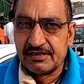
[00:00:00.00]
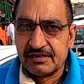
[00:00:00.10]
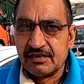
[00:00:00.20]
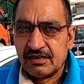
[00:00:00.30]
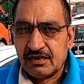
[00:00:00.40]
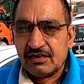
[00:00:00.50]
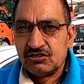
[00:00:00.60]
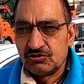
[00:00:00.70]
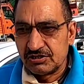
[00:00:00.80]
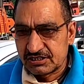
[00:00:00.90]
है अच्छा
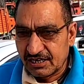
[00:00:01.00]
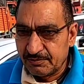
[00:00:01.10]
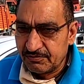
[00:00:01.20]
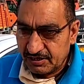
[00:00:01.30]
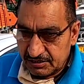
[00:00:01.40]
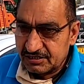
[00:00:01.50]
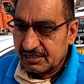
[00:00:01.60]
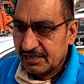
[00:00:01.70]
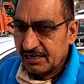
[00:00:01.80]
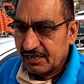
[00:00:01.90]
जो इसका
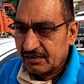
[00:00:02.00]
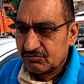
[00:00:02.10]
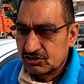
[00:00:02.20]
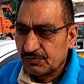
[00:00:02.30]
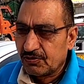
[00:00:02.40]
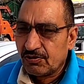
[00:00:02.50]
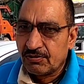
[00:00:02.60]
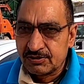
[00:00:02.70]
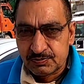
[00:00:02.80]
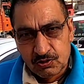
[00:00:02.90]
इंजन है हाँ
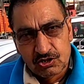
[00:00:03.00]
परफॉर्मेंस